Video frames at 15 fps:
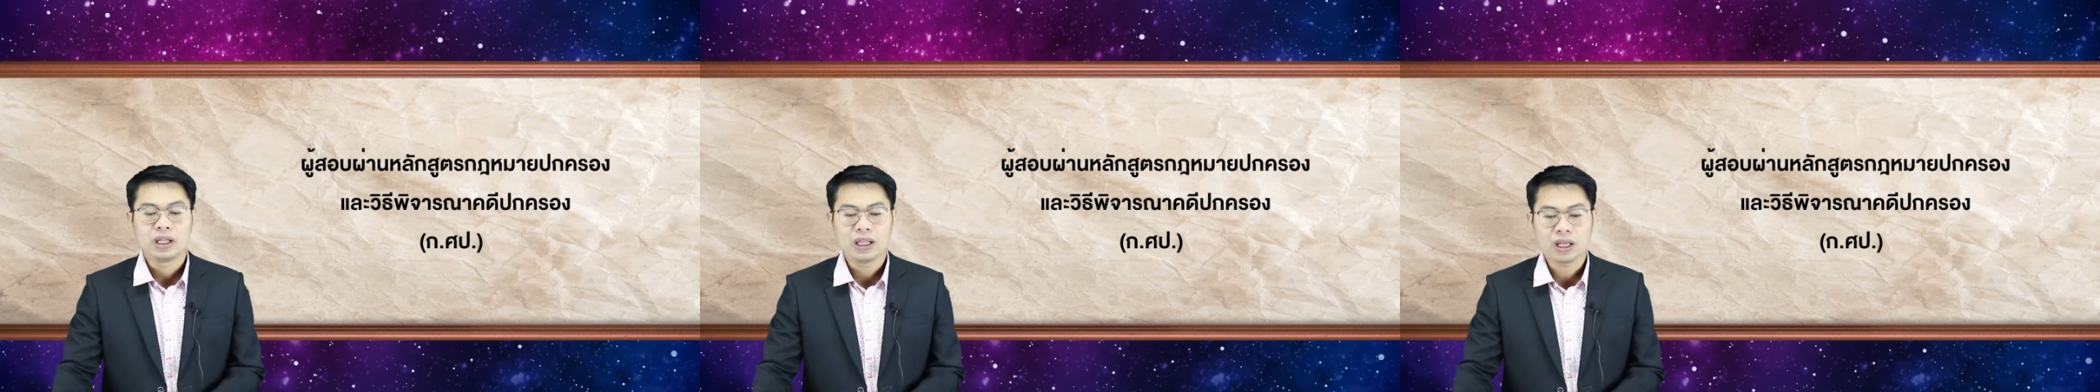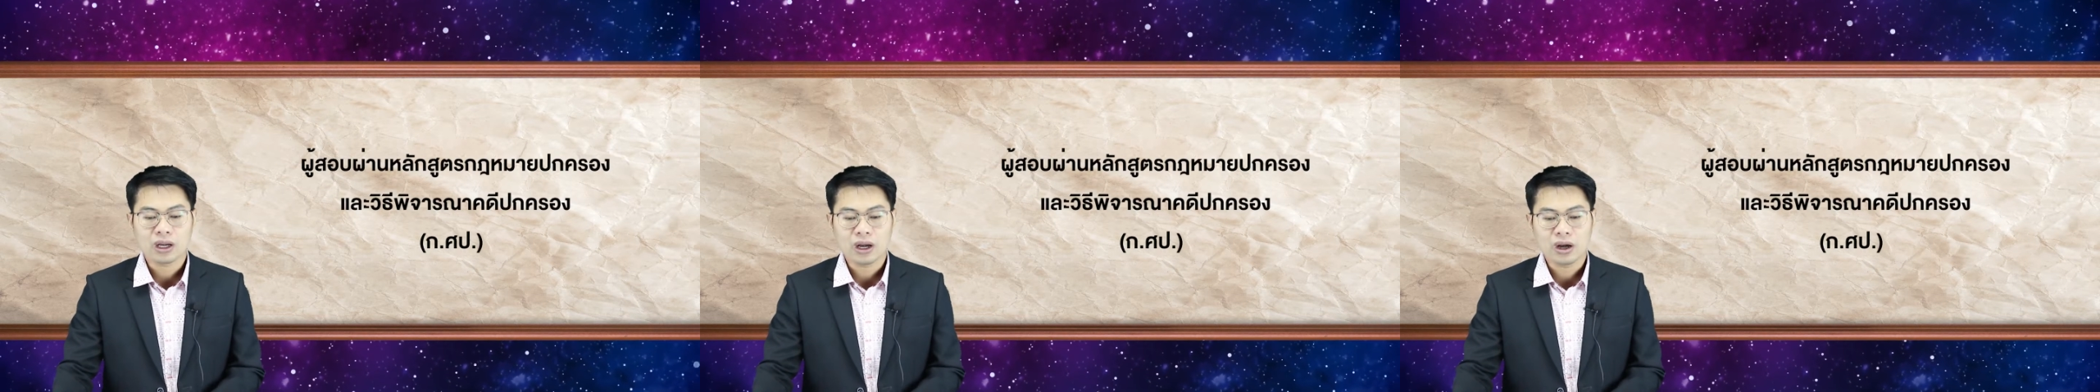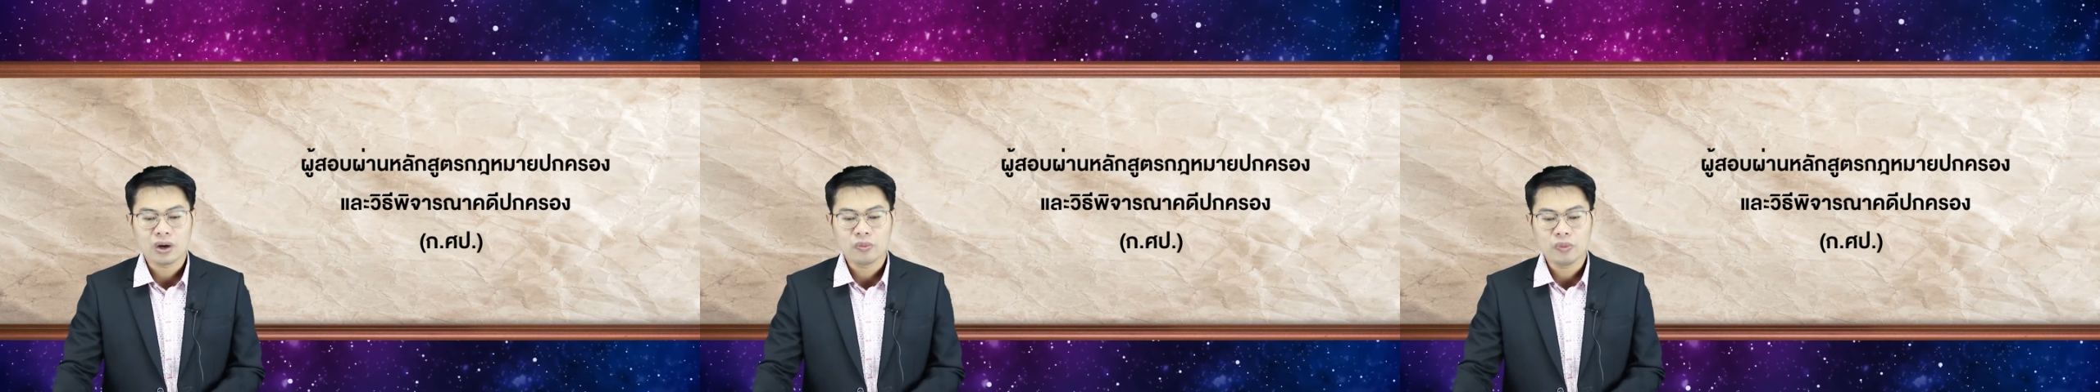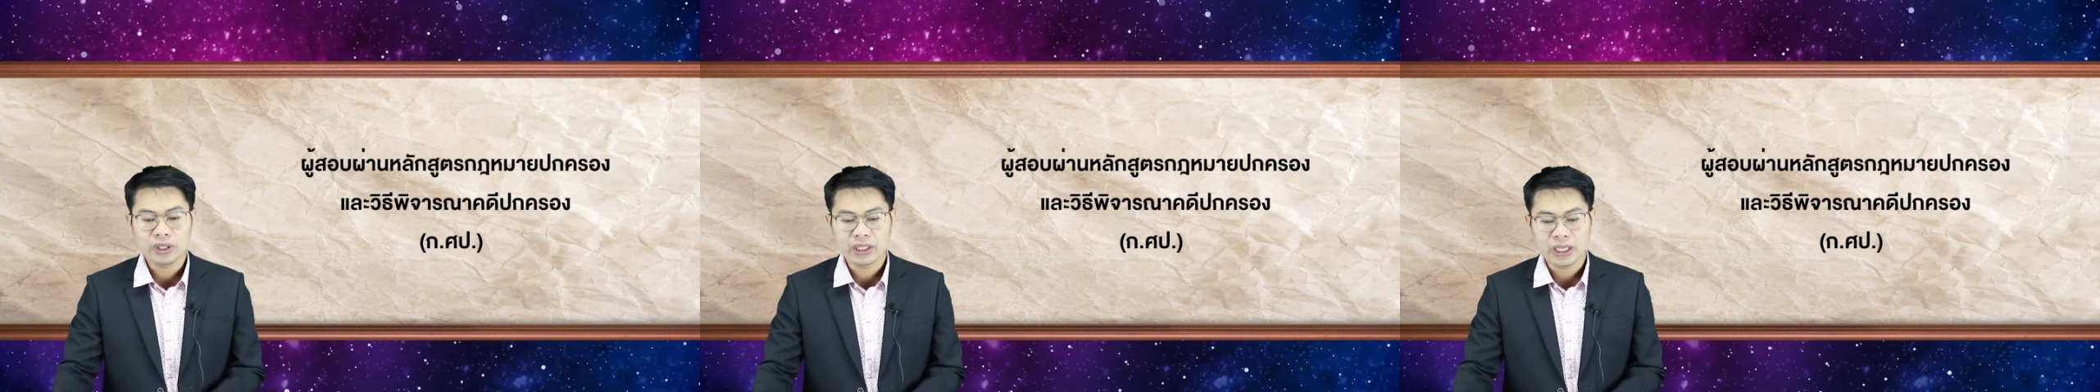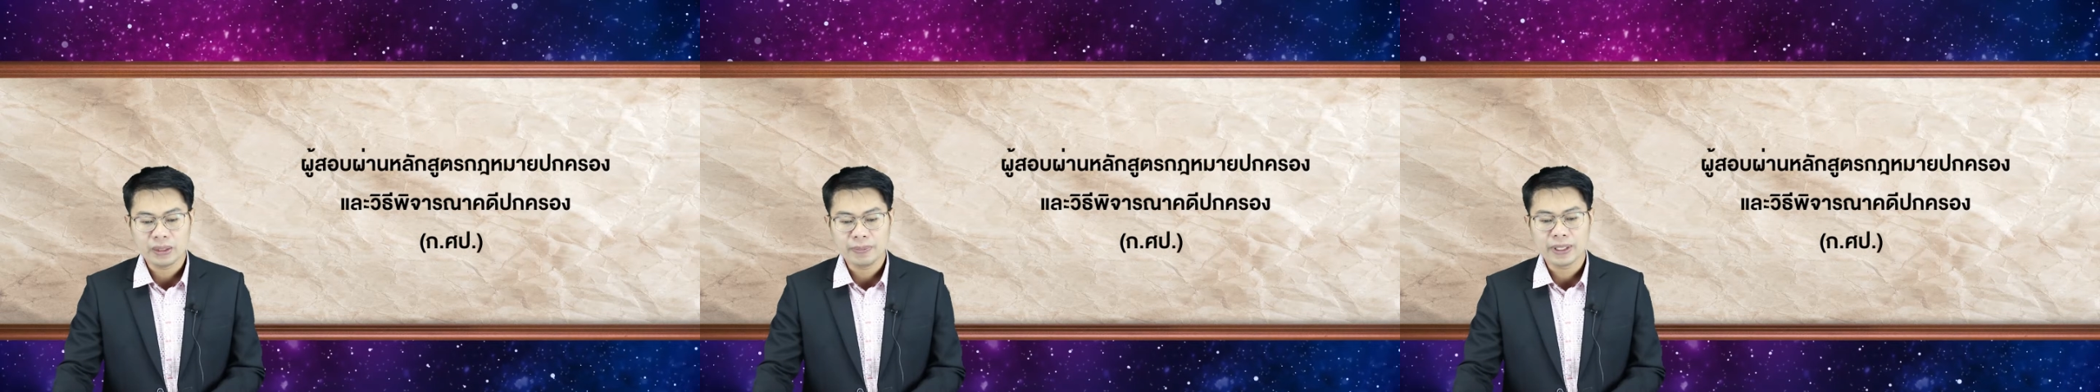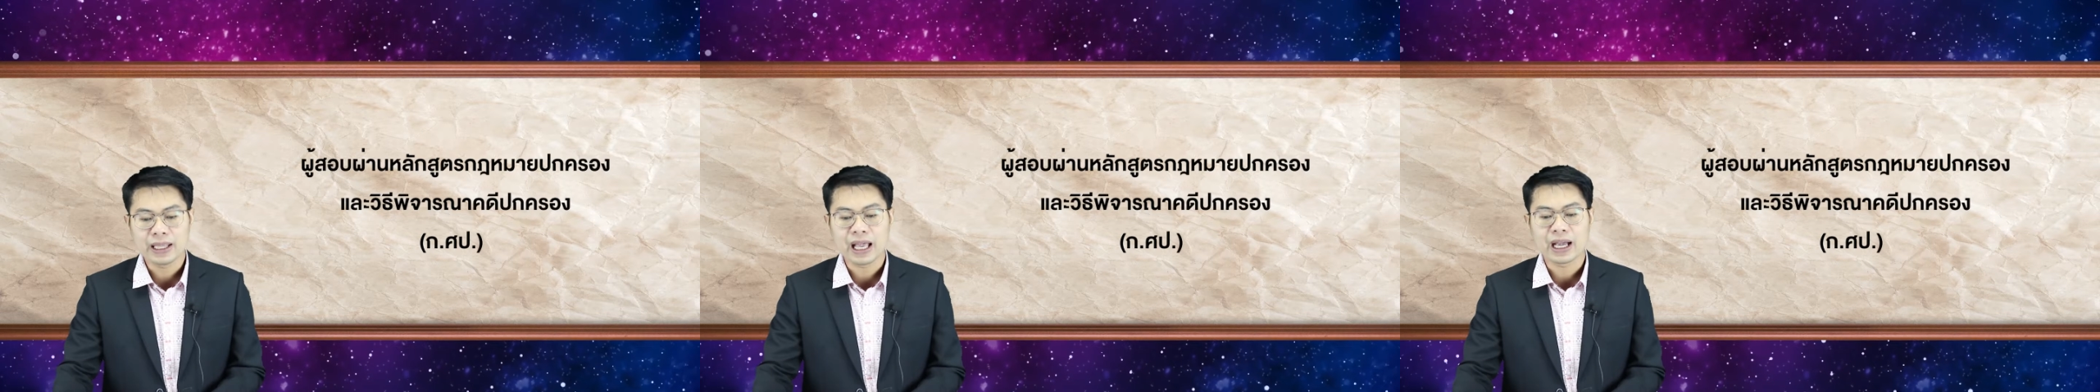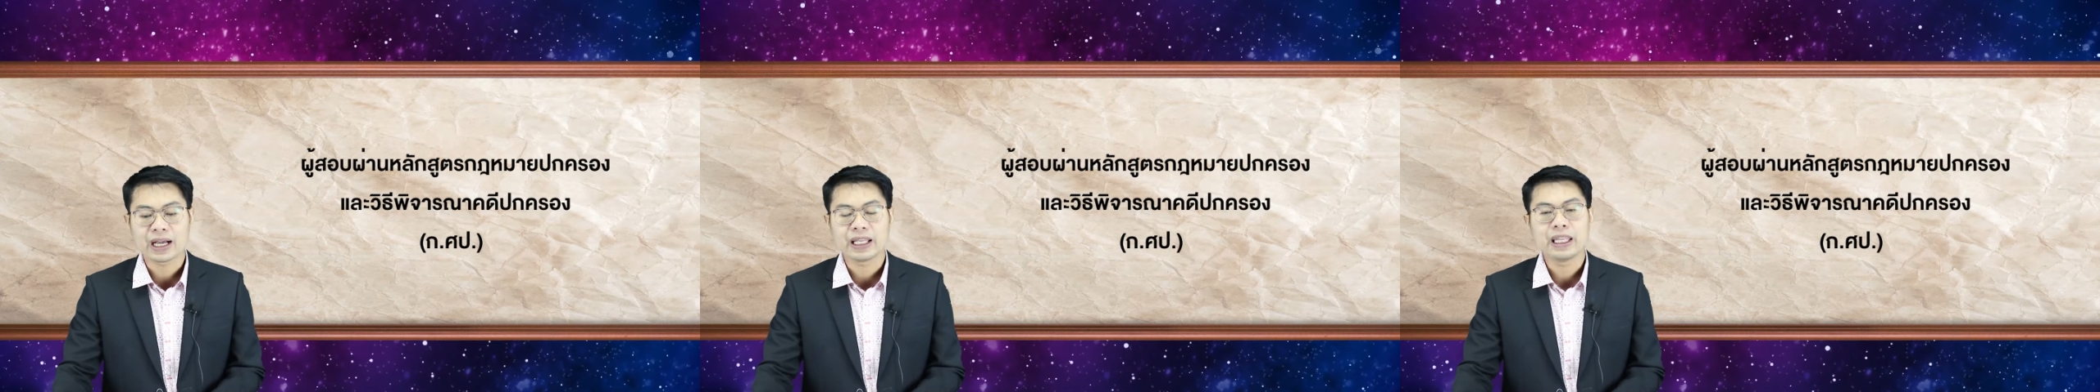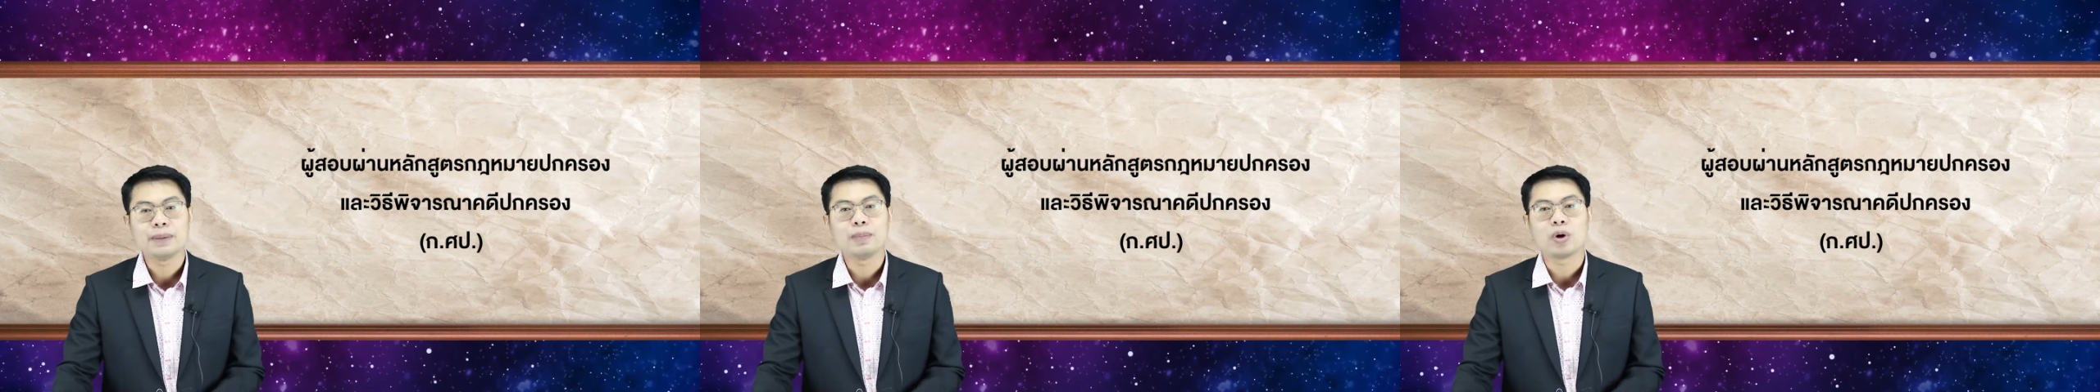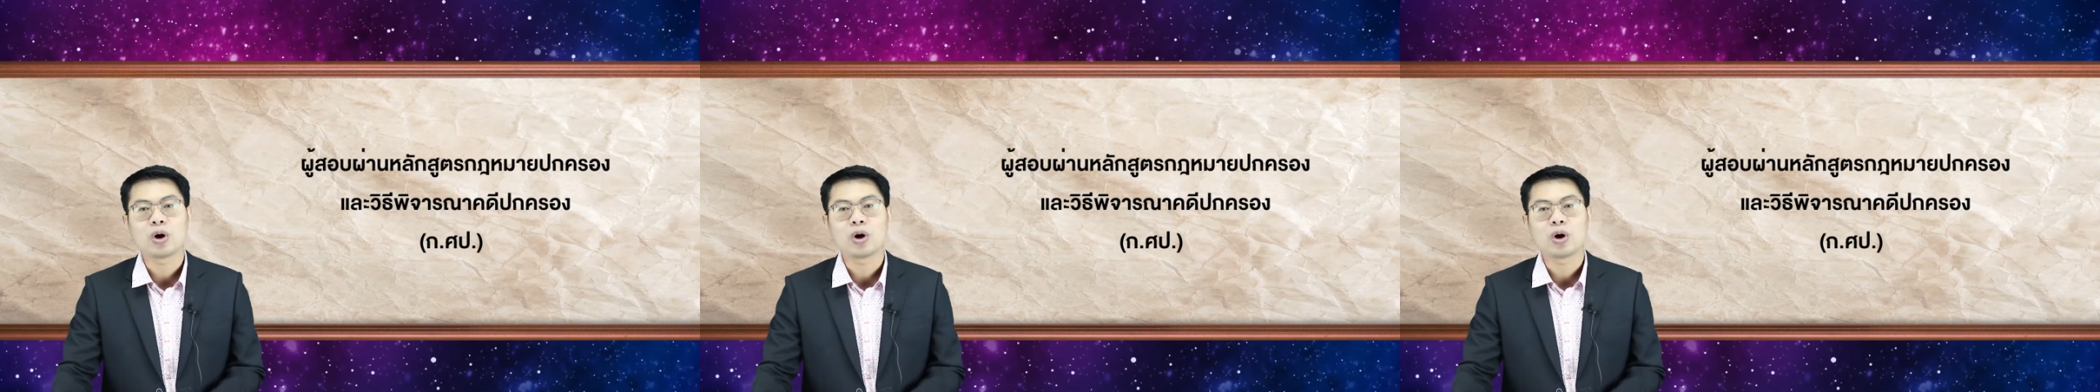และก็วิธีพิจารณาคดี